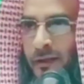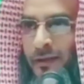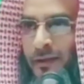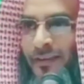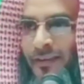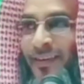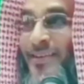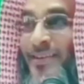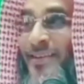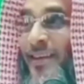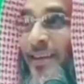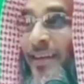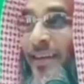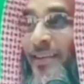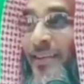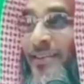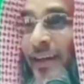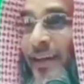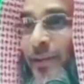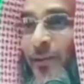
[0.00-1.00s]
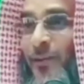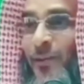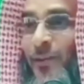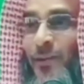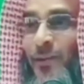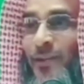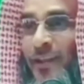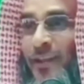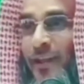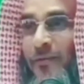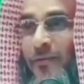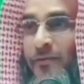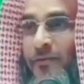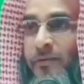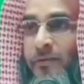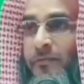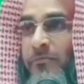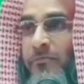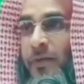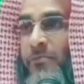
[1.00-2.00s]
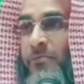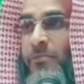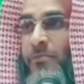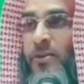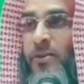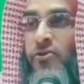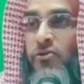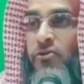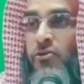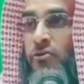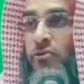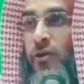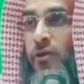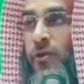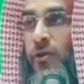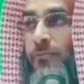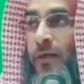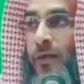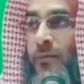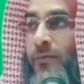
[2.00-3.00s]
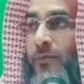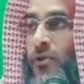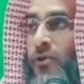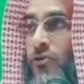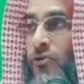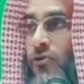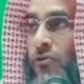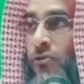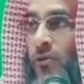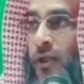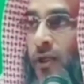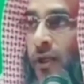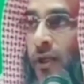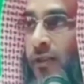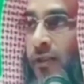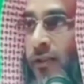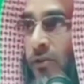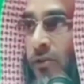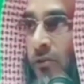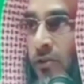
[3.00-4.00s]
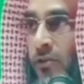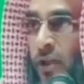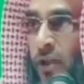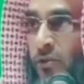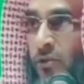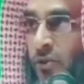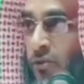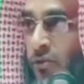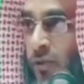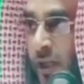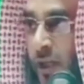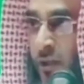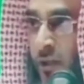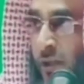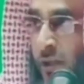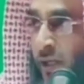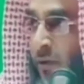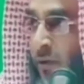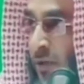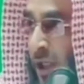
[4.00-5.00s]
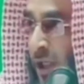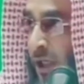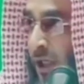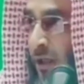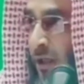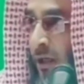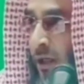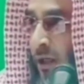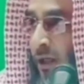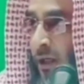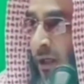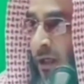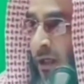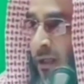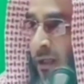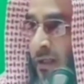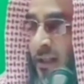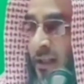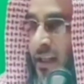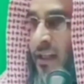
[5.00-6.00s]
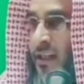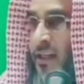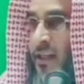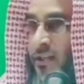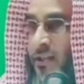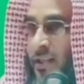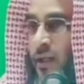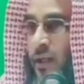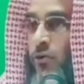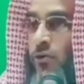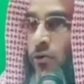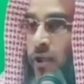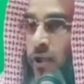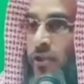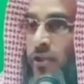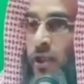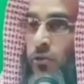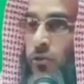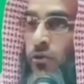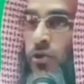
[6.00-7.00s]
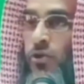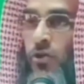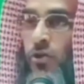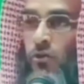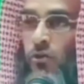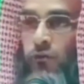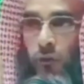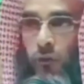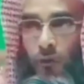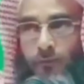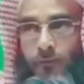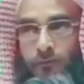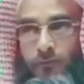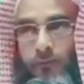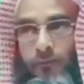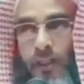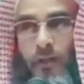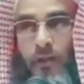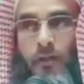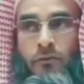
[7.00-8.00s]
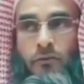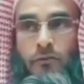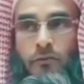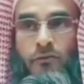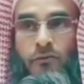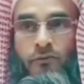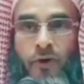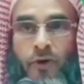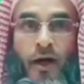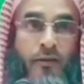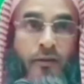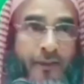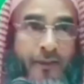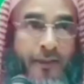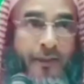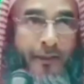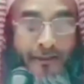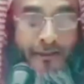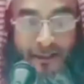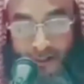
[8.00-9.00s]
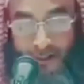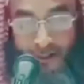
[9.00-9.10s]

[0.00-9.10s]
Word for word: না সেহের জাদু সেহের পাপিষ্টদের পাপিষ্টদের হাতে যদি অসাধারণ কিছু দেখা তার নাম কি সেহের জাদু আর জাদু হচ্ছে কুফুর তারা কুফার তারা জি